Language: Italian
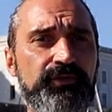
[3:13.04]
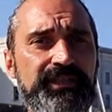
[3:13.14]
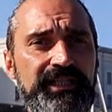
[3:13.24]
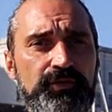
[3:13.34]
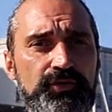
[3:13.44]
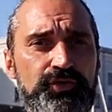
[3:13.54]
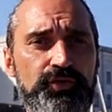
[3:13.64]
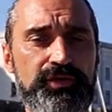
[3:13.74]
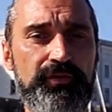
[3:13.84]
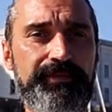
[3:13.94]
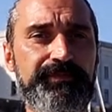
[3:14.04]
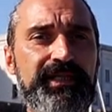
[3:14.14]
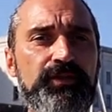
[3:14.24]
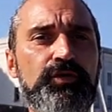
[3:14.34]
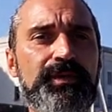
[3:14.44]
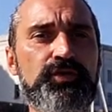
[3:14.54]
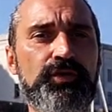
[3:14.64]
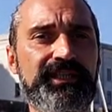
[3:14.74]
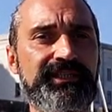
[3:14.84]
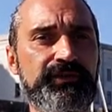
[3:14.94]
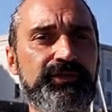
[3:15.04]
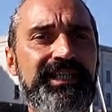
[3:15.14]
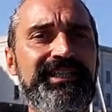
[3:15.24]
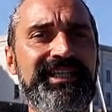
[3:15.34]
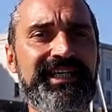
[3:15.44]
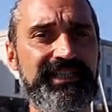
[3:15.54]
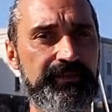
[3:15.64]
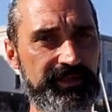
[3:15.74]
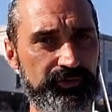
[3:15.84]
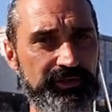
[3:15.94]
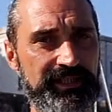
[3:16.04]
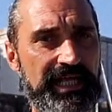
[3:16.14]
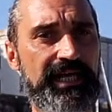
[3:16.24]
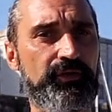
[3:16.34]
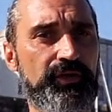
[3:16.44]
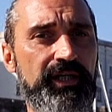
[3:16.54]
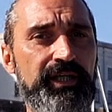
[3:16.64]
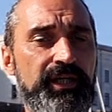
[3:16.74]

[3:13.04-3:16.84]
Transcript: fondali rocciosi dove il pericolo maggiore è dato dall'incagliamento dell'ancora.